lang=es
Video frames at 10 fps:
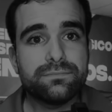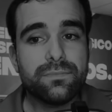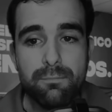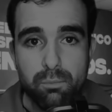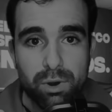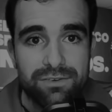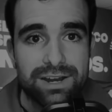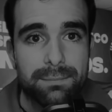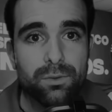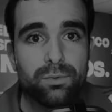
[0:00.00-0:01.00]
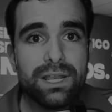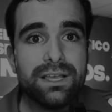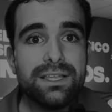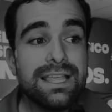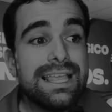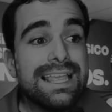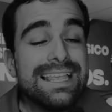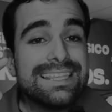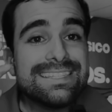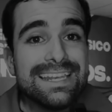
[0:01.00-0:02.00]
vuelve la Padula.
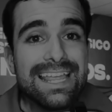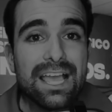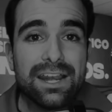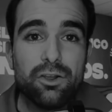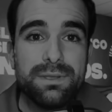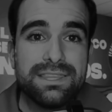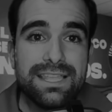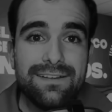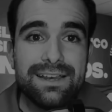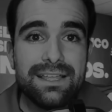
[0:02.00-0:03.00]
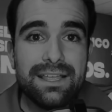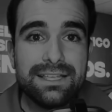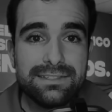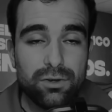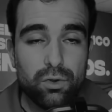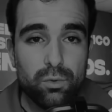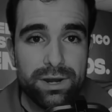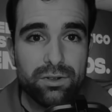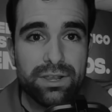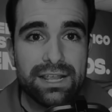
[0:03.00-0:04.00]
¿Sería recomendable hacerlo
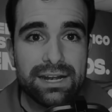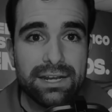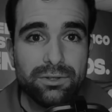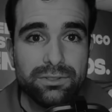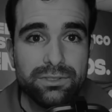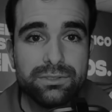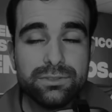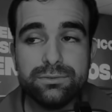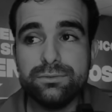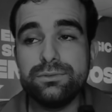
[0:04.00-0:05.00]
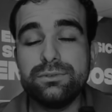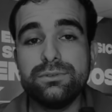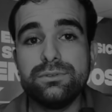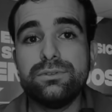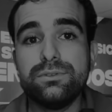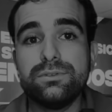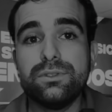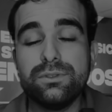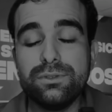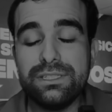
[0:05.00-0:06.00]
jugar con Guerrero? Uy, uy, uy, uy,
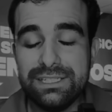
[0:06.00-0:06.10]
uy, uy.